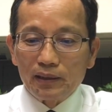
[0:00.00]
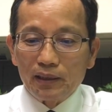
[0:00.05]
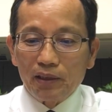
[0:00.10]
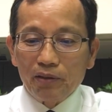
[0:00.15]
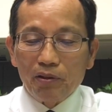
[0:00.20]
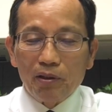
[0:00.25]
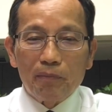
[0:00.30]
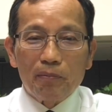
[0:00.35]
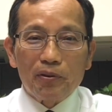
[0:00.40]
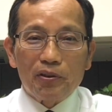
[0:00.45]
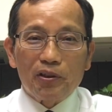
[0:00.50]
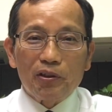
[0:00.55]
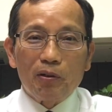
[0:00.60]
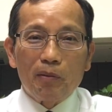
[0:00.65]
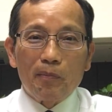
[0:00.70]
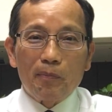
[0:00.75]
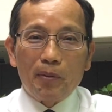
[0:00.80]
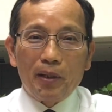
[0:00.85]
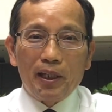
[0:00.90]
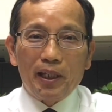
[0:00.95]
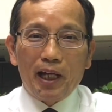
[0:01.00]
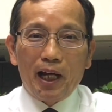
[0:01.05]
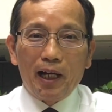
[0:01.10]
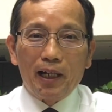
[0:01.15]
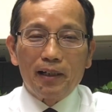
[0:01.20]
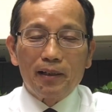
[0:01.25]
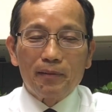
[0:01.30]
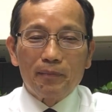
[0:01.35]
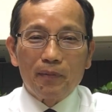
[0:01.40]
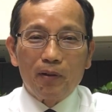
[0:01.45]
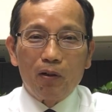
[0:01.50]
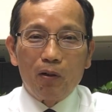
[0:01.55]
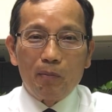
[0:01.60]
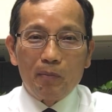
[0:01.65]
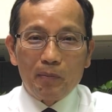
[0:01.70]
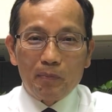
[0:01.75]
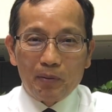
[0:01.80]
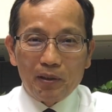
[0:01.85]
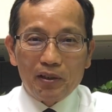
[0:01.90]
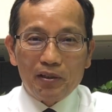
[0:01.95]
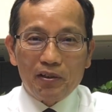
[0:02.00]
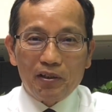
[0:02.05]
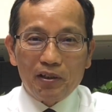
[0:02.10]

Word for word: 儿女不是我们培养我们脾